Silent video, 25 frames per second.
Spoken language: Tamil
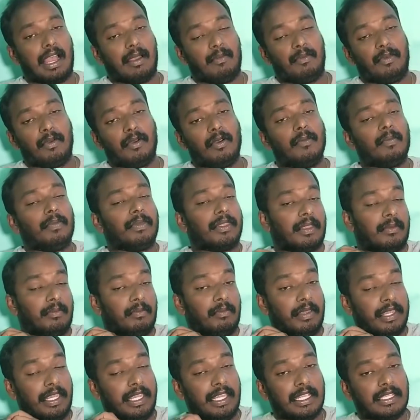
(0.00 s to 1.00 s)
அப்போது
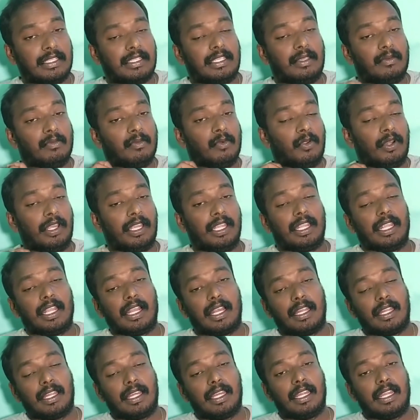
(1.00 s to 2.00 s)
பிஎஸ்சி
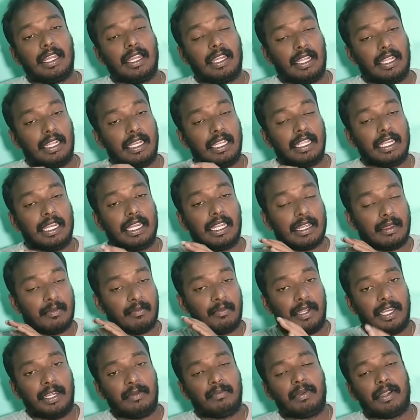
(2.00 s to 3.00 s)
முடிக்காத டிகிரி
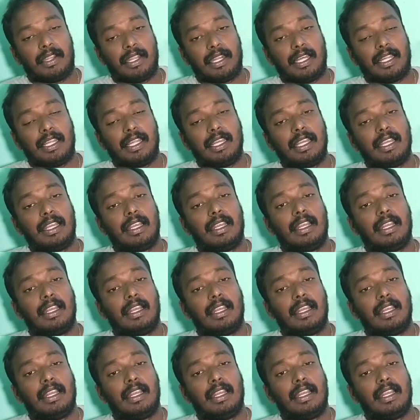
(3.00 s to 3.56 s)
கம்ப்ளீட் பண்ணாத